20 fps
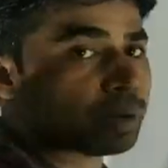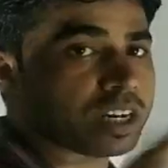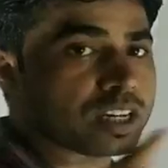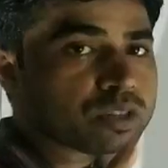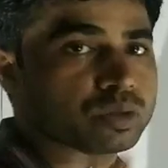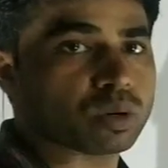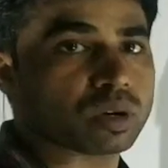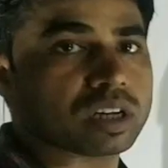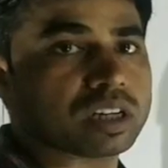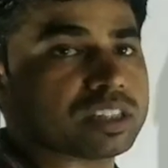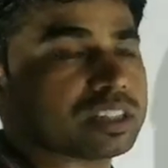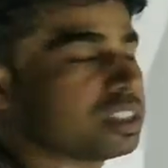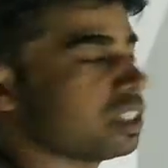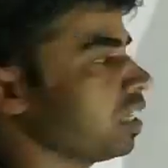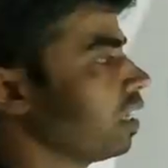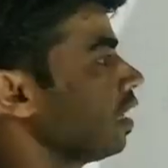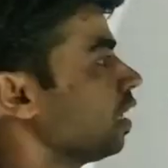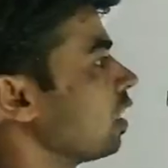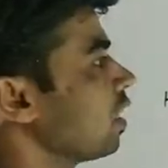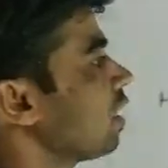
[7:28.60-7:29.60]
पहले जोड़ लीजिए
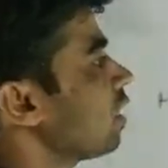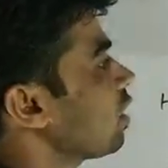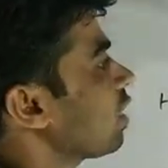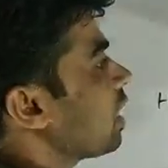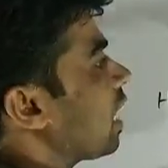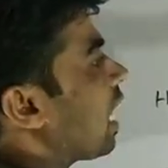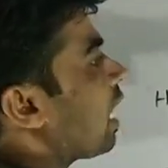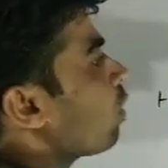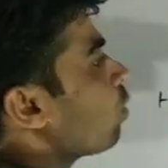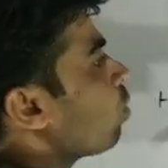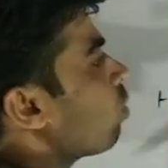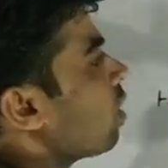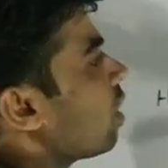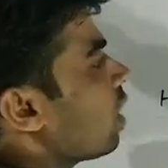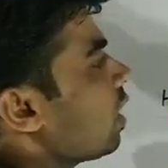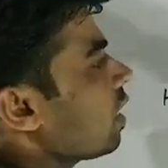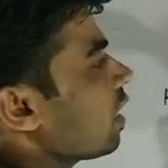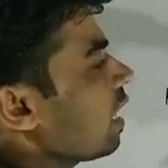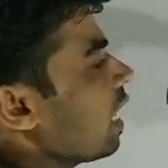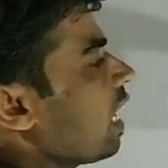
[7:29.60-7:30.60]
कितना ठो
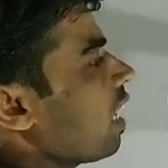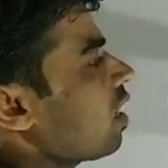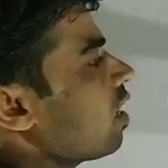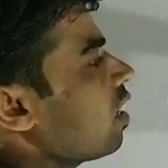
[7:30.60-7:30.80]
घटना